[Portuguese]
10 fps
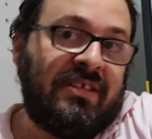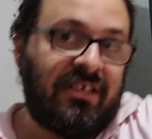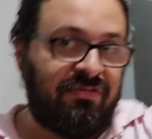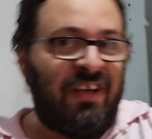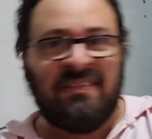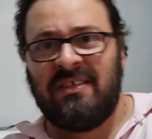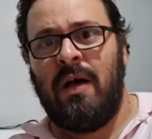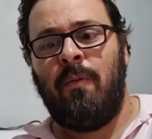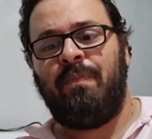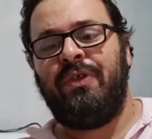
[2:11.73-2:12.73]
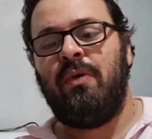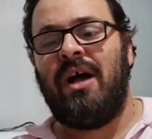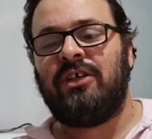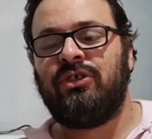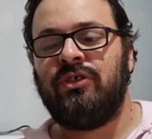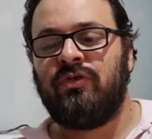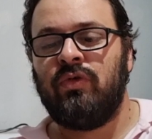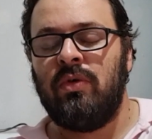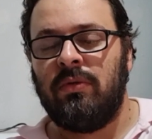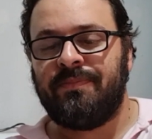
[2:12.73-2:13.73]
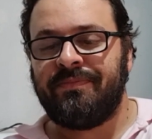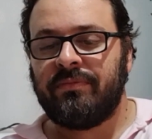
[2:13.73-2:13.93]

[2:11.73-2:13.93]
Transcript: satisfação. Eu acho isso